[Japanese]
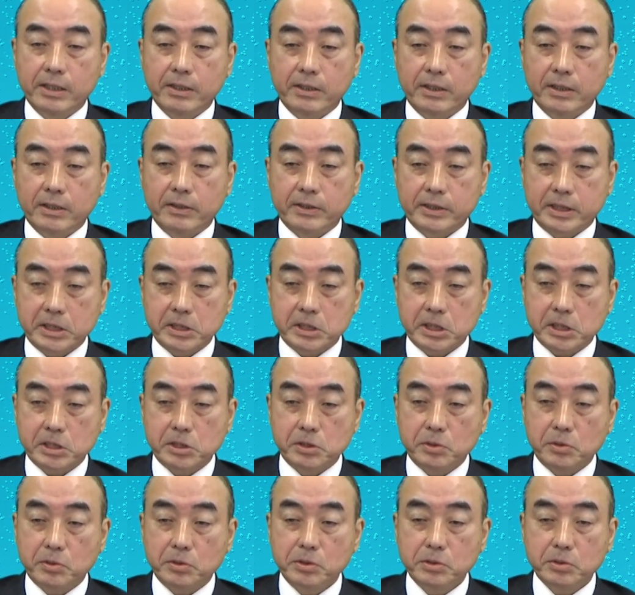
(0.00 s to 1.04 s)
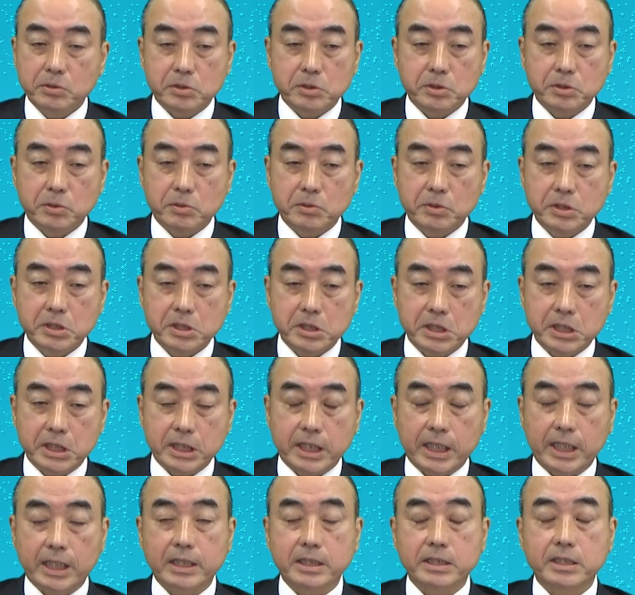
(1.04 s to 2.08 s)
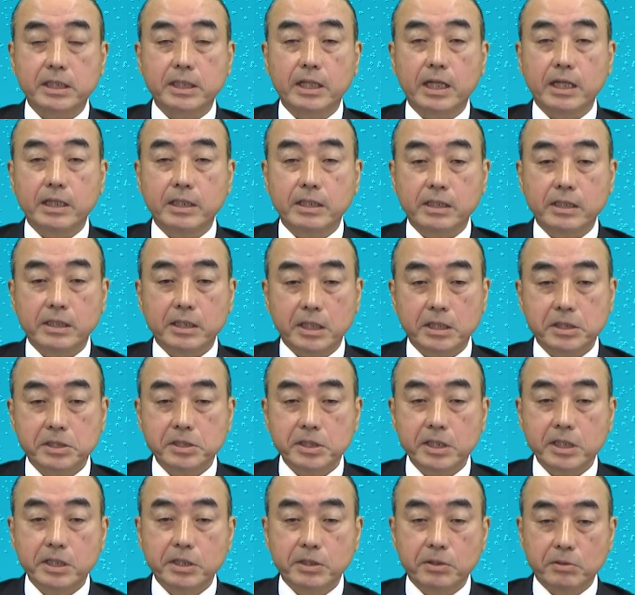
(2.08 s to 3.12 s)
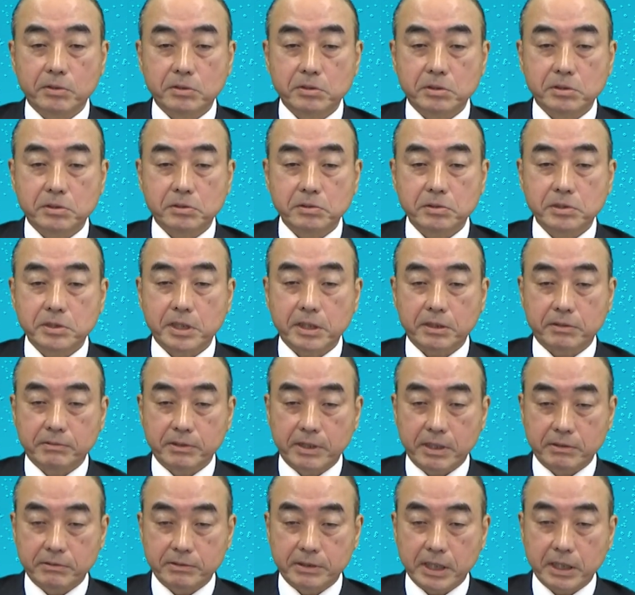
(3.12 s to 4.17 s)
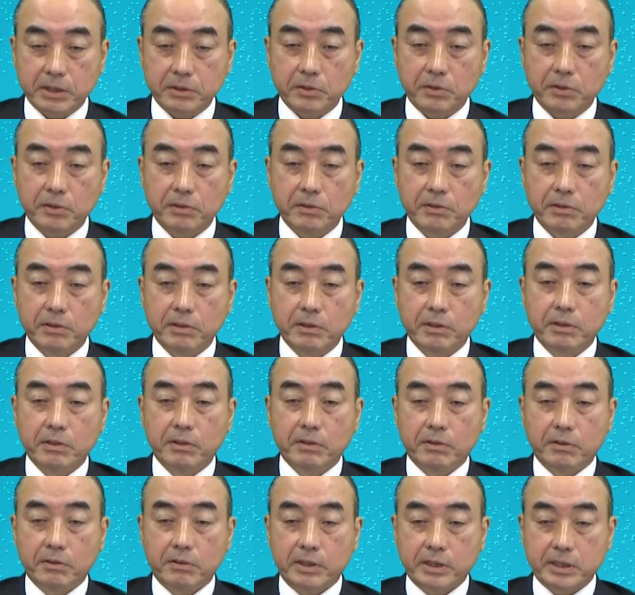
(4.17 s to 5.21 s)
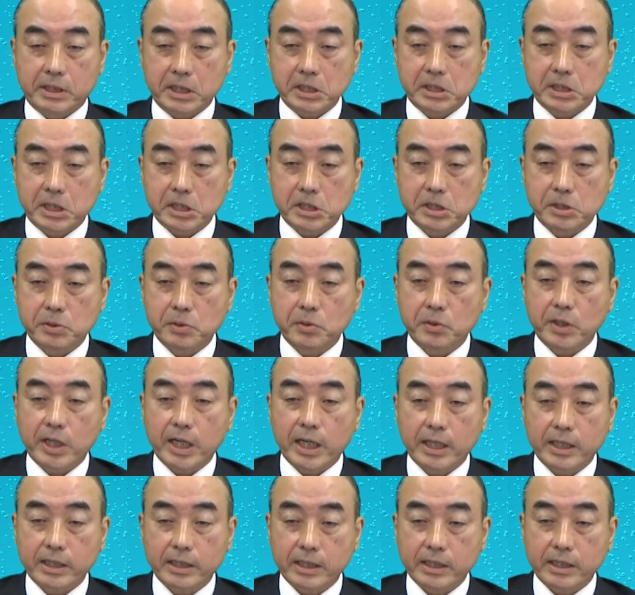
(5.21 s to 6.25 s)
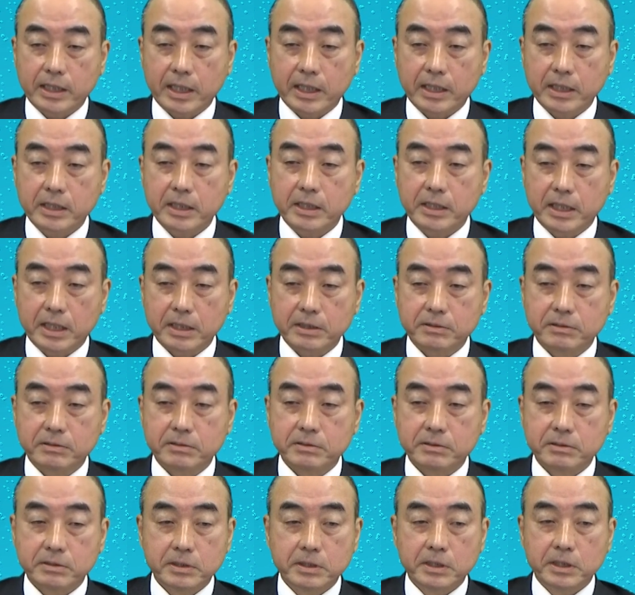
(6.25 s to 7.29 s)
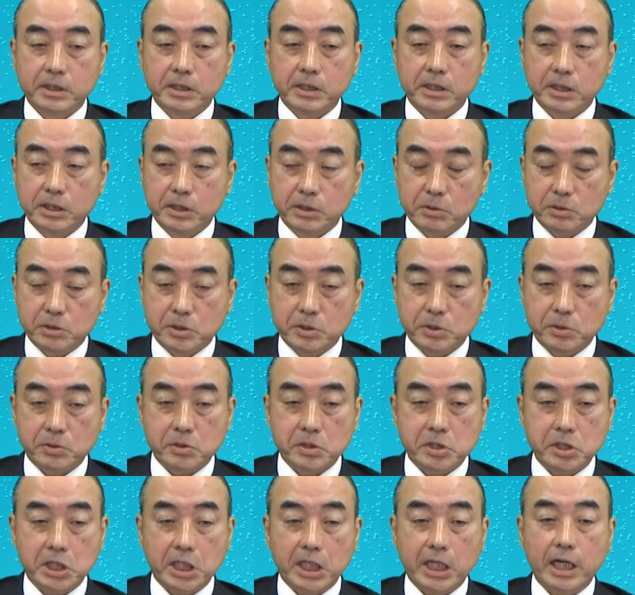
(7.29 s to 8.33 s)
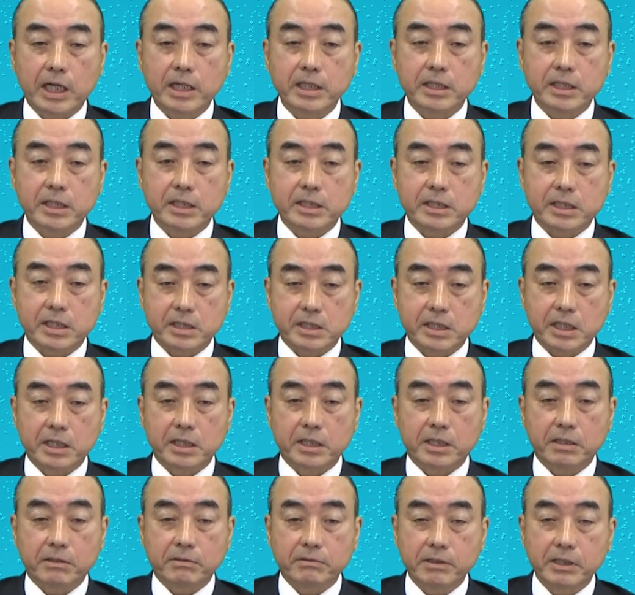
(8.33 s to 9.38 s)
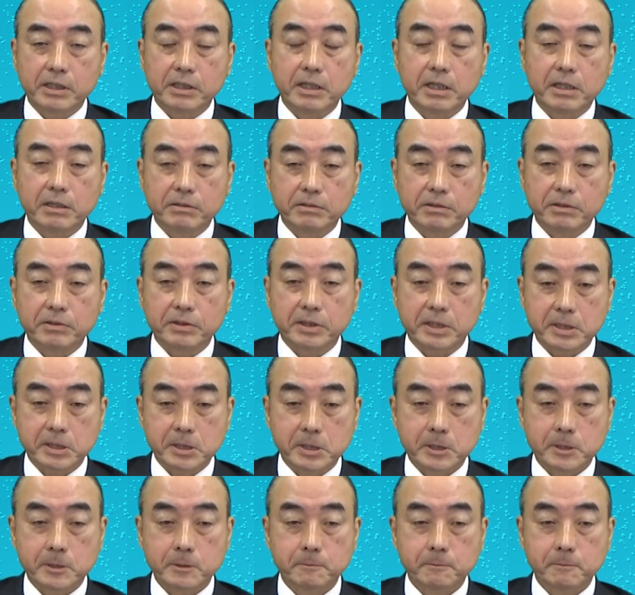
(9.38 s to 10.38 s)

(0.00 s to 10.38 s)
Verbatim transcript: 私たちの命の維持に欠かせない血液を作ってくれるなど、私たちの体だけでなく、命をしっかり支えてくれているのです。